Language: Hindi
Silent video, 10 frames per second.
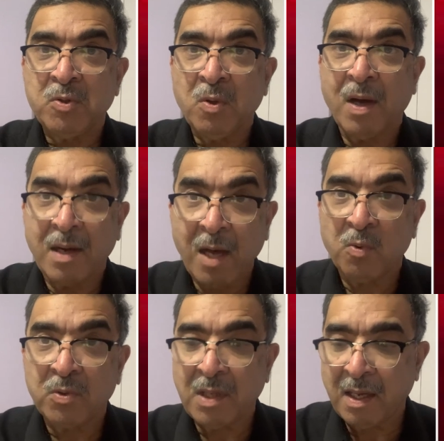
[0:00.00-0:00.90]
जो हलाक
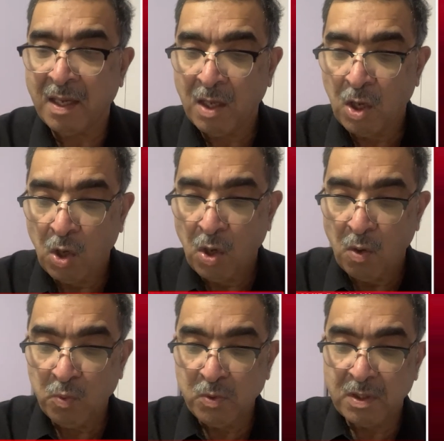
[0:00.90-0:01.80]
होता है
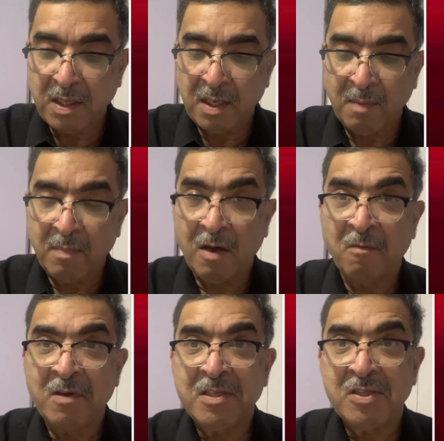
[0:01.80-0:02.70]
उनका नाम
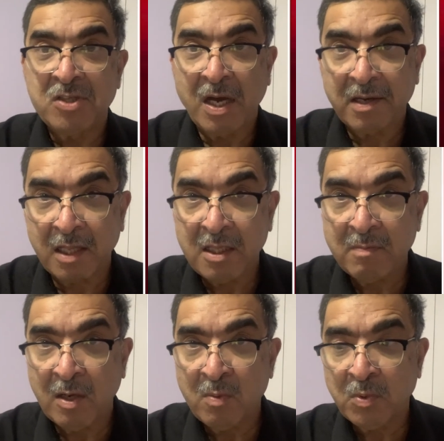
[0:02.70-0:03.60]
अवेस जाकरानी
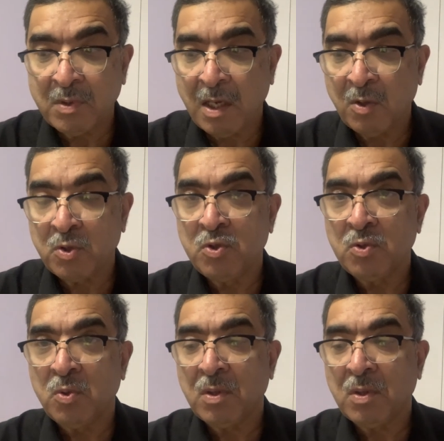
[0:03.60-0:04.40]
मालूम होता है जो